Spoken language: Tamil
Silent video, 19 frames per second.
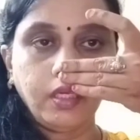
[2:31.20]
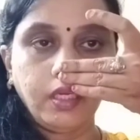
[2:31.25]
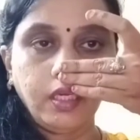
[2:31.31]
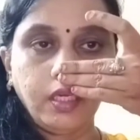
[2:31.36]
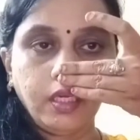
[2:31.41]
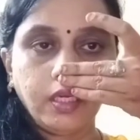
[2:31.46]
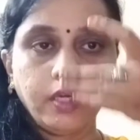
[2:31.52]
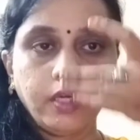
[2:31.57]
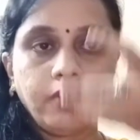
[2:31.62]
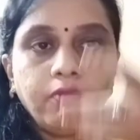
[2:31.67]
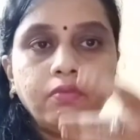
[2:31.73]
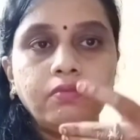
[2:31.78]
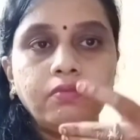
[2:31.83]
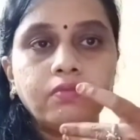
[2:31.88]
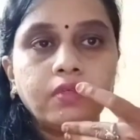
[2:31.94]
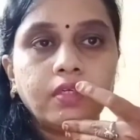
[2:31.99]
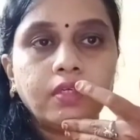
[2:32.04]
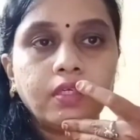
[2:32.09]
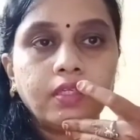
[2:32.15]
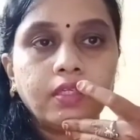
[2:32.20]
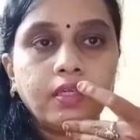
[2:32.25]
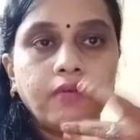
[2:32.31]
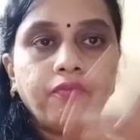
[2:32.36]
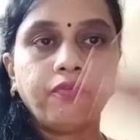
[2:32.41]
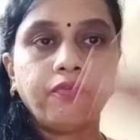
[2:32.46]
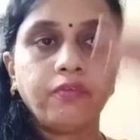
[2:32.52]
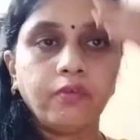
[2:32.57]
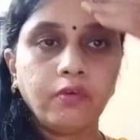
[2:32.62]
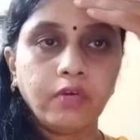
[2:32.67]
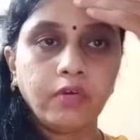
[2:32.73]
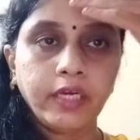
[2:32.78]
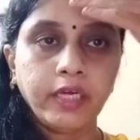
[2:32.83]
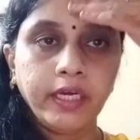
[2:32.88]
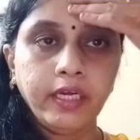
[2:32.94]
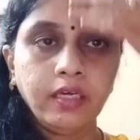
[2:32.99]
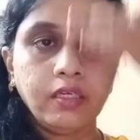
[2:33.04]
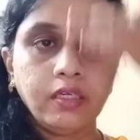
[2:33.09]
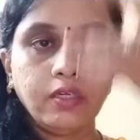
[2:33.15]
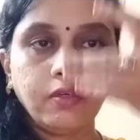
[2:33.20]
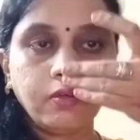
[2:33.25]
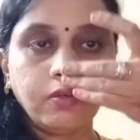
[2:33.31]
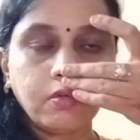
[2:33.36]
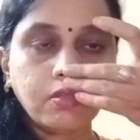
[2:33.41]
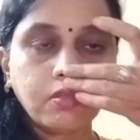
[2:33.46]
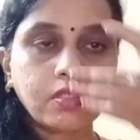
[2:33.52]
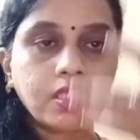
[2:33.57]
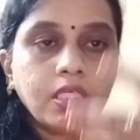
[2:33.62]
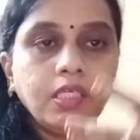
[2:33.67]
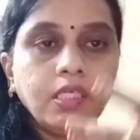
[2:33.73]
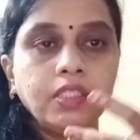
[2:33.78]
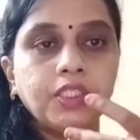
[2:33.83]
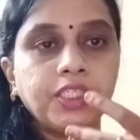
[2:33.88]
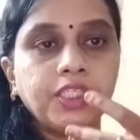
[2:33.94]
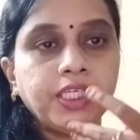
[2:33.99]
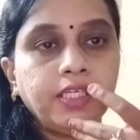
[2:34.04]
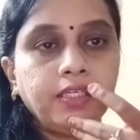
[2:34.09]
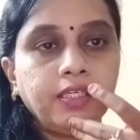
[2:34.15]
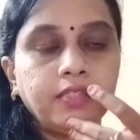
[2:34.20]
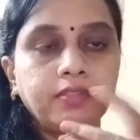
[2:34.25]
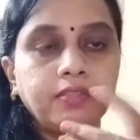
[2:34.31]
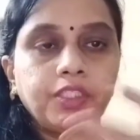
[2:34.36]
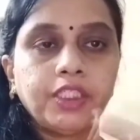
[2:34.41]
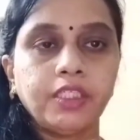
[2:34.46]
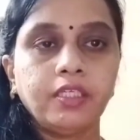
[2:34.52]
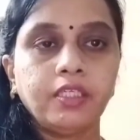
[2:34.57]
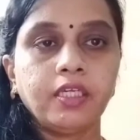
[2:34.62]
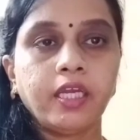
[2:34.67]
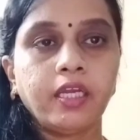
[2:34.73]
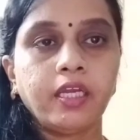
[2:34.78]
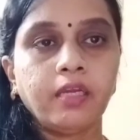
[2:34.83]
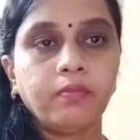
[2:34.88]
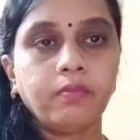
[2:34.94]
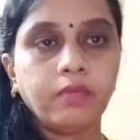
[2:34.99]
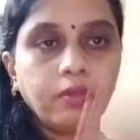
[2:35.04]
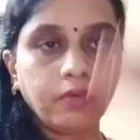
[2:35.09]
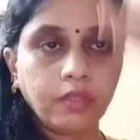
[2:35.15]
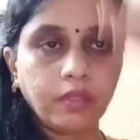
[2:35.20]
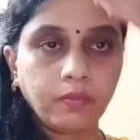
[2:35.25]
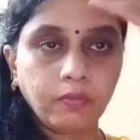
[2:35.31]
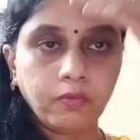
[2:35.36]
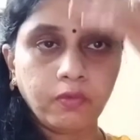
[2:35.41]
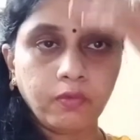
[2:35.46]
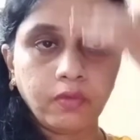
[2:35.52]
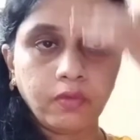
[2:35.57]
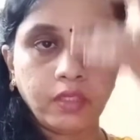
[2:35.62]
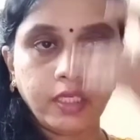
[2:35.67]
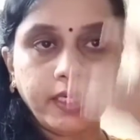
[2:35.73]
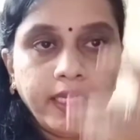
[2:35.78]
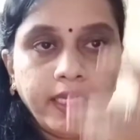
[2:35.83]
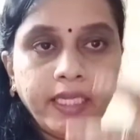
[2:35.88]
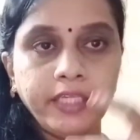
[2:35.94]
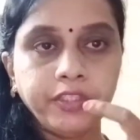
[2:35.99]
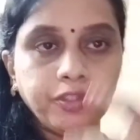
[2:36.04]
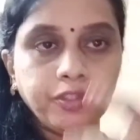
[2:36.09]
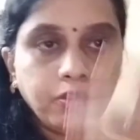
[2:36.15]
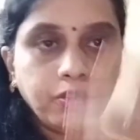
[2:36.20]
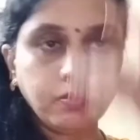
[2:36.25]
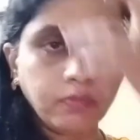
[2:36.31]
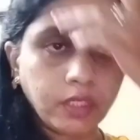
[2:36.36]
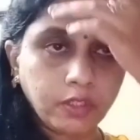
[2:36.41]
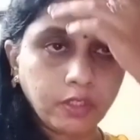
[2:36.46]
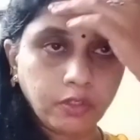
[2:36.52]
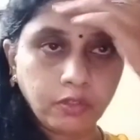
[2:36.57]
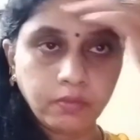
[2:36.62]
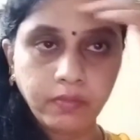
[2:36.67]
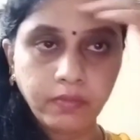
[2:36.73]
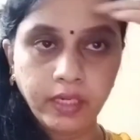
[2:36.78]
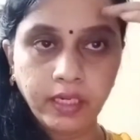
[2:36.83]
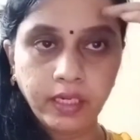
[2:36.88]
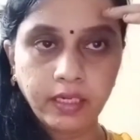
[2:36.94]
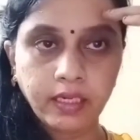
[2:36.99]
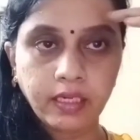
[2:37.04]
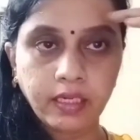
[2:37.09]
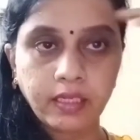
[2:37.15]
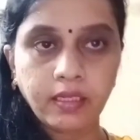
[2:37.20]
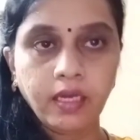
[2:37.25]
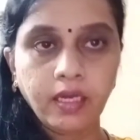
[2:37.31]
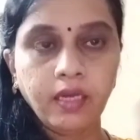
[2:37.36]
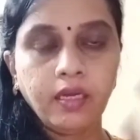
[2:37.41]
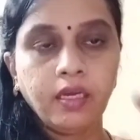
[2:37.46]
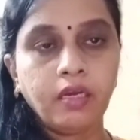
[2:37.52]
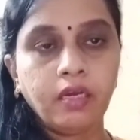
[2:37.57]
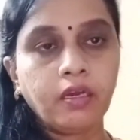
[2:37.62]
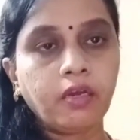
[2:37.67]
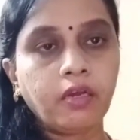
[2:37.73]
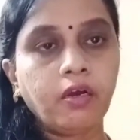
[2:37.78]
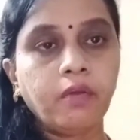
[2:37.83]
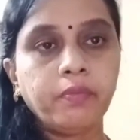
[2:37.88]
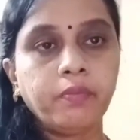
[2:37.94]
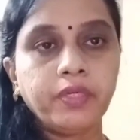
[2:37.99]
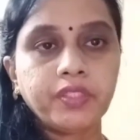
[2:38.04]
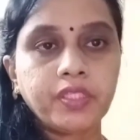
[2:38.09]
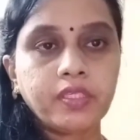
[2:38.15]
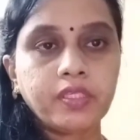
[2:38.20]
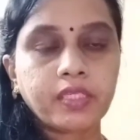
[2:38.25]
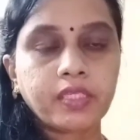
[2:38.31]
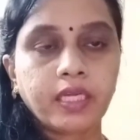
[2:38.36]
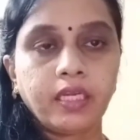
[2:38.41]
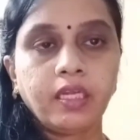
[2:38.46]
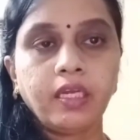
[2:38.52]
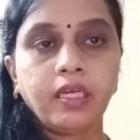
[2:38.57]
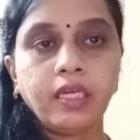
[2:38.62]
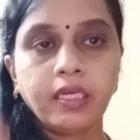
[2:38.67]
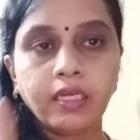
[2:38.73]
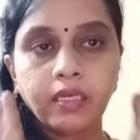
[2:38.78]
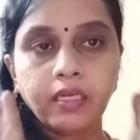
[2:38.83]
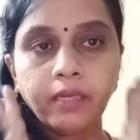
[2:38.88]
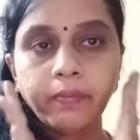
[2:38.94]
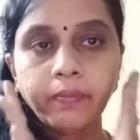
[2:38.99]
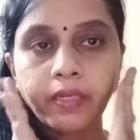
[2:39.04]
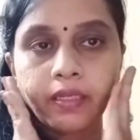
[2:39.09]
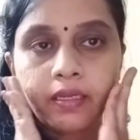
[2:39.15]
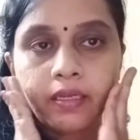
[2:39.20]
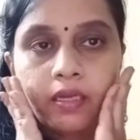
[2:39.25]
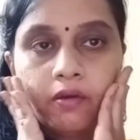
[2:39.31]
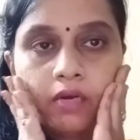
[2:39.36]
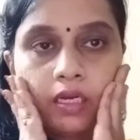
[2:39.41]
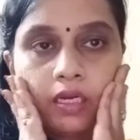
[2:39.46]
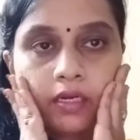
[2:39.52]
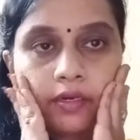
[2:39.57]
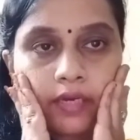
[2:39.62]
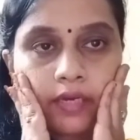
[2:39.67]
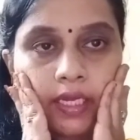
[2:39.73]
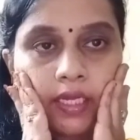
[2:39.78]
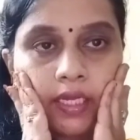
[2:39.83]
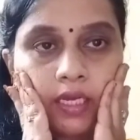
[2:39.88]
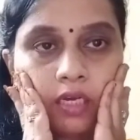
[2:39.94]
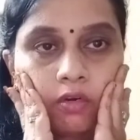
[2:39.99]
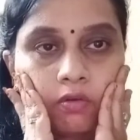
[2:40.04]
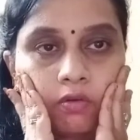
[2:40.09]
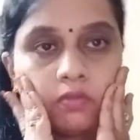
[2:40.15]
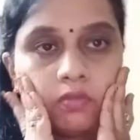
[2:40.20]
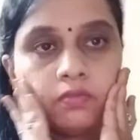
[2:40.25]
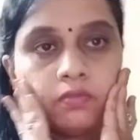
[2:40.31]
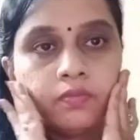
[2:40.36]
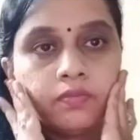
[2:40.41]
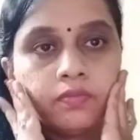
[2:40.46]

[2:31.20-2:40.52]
இங்கேயும் இந்த ஃபோர்ஹெட் நோஸு சின் சின் கிட்ட மட்டும் இந்த மூ இந்த டீ ஜோன் மட்டுமே இருக்கிறதா காம்பினேஷன் ஸ்கின் இங்கெல்லாம் பார்த்திங்கன்னா அவங்களுக்கு ட்ரையாக இருக்கும்